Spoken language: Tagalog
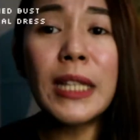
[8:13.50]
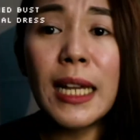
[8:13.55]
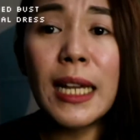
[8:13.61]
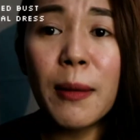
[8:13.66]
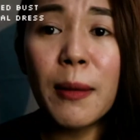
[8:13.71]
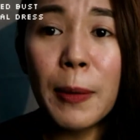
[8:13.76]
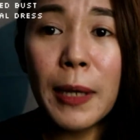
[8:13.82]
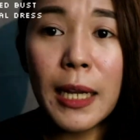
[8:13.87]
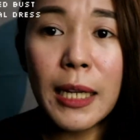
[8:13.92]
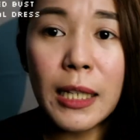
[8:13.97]

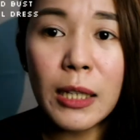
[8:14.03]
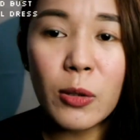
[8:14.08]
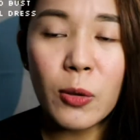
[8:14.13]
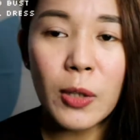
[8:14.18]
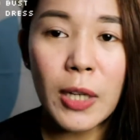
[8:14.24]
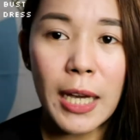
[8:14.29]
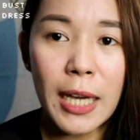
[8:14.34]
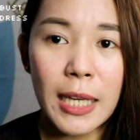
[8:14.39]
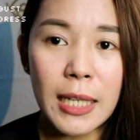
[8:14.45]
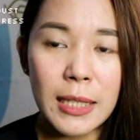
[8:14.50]
Tela pala nito
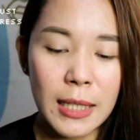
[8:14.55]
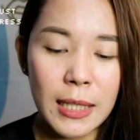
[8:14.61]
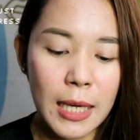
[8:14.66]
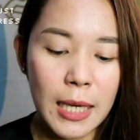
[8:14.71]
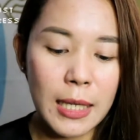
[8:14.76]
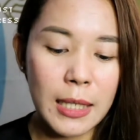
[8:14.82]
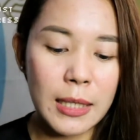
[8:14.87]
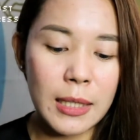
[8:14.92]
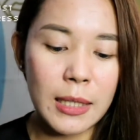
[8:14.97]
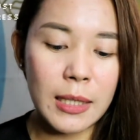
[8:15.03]
guys
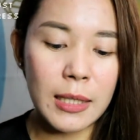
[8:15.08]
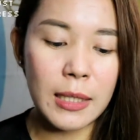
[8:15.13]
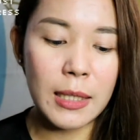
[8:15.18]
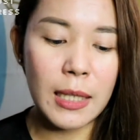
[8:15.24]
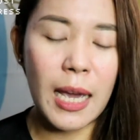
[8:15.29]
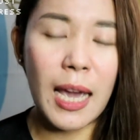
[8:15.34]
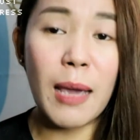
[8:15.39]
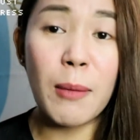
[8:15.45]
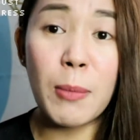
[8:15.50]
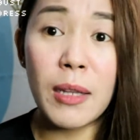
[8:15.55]
is
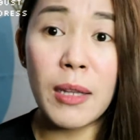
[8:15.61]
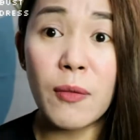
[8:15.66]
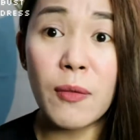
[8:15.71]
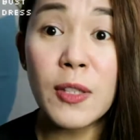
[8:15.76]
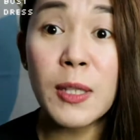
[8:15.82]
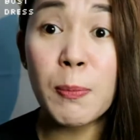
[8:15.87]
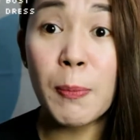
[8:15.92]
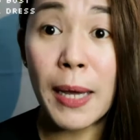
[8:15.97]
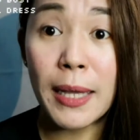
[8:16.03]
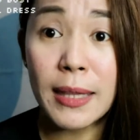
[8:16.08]
I believe
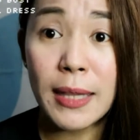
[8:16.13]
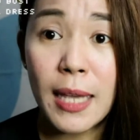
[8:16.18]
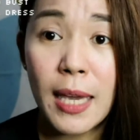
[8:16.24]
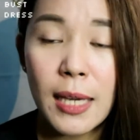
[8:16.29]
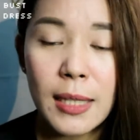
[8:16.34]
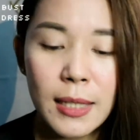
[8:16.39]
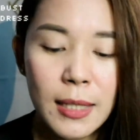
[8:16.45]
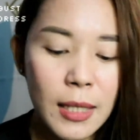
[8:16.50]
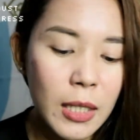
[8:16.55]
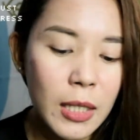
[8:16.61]

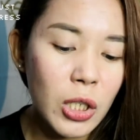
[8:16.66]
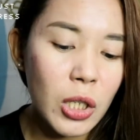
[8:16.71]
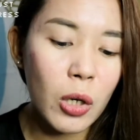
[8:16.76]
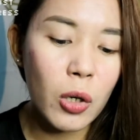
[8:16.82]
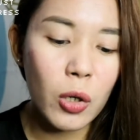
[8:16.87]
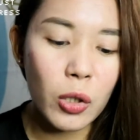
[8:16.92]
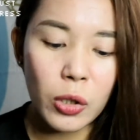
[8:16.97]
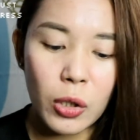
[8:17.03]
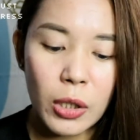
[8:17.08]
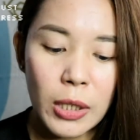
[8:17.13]
spandex. Hindi siya
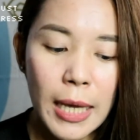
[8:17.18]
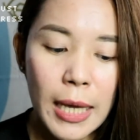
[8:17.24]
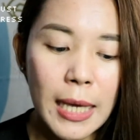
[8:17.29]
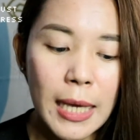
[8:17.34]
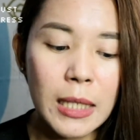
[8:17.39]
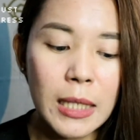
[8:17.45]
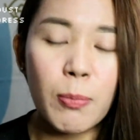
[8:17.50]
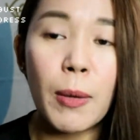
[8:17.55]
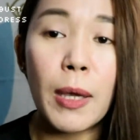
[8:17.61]
cotton guys